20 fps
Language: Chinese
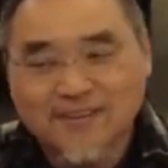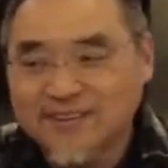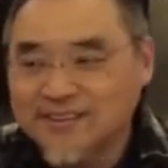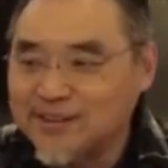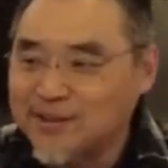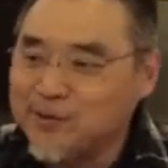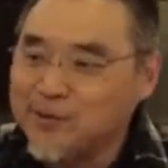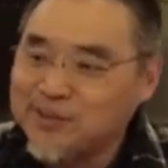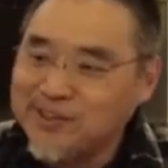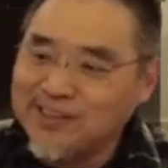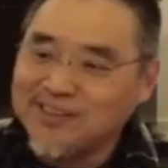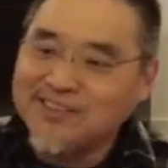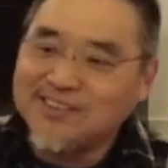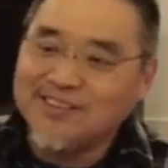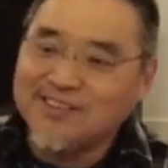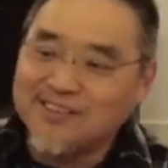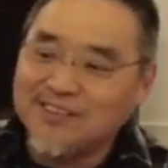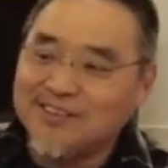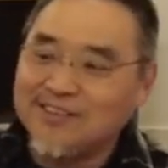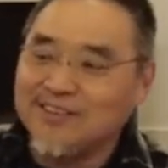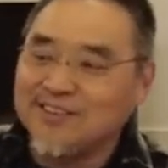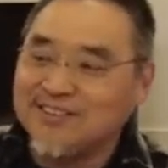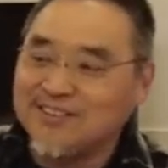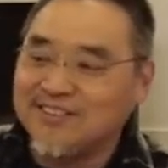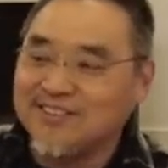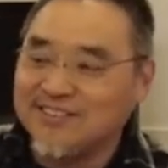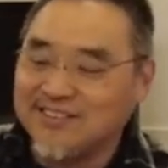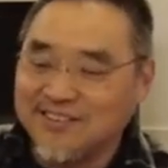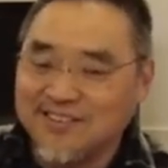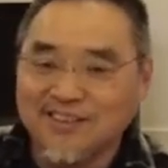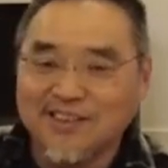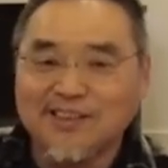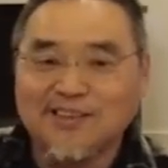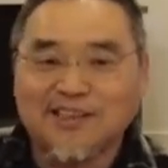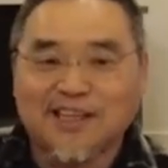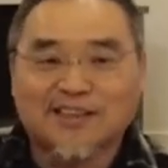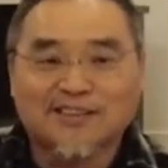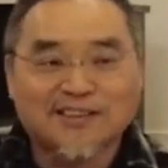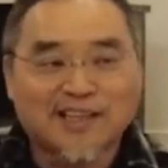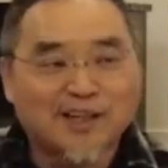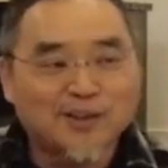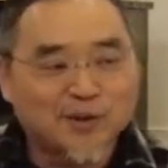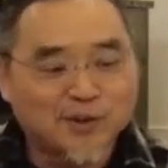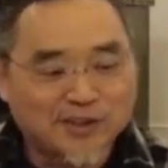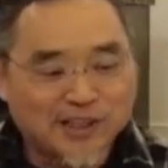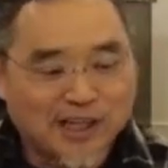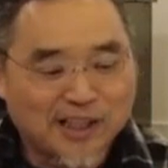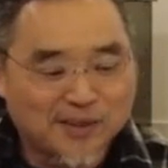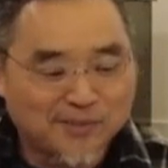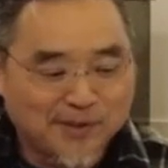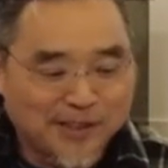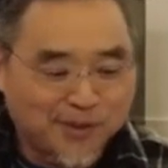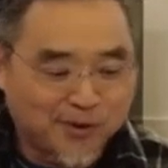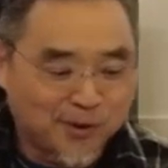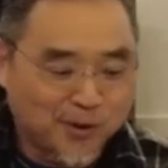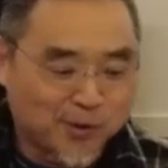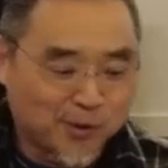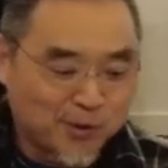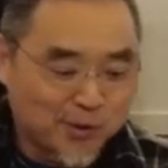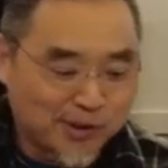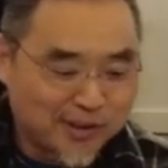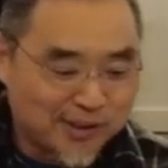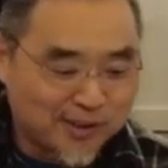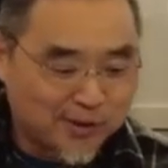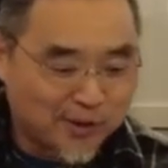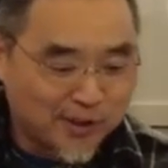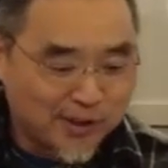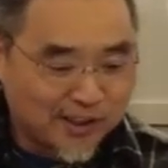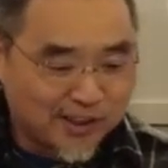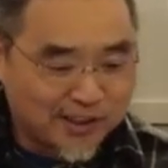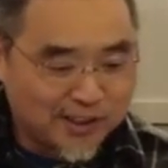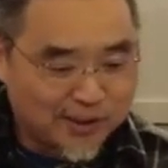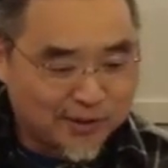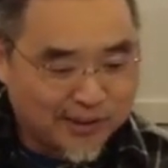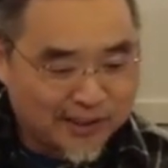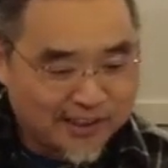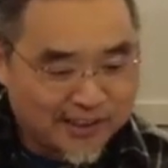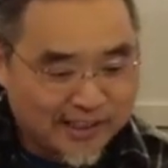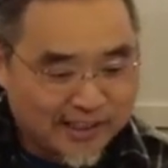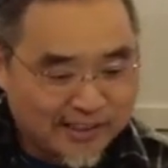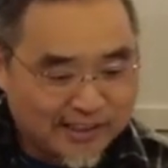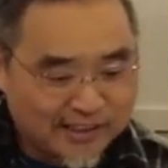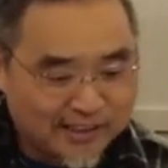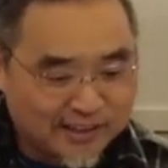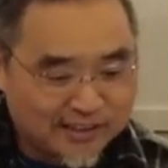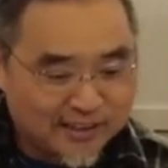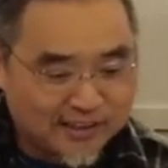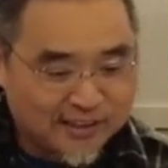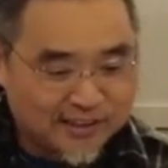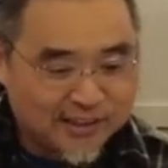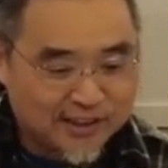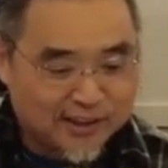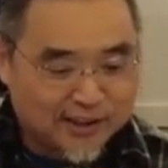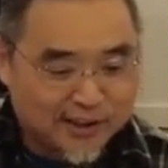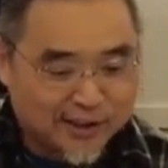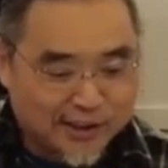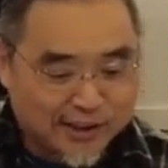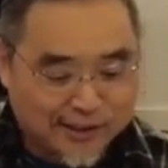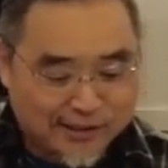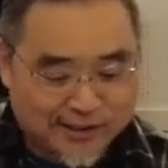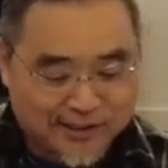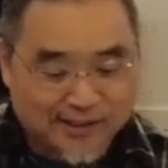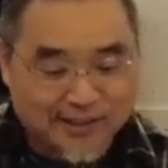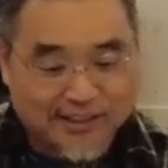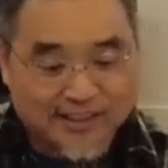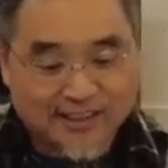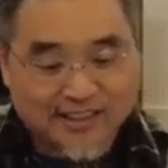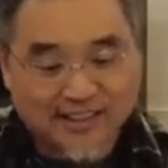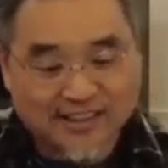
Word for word: 使徒先知是？你想当就当了吗？我我我给各位看一个这个一个小孩子啊，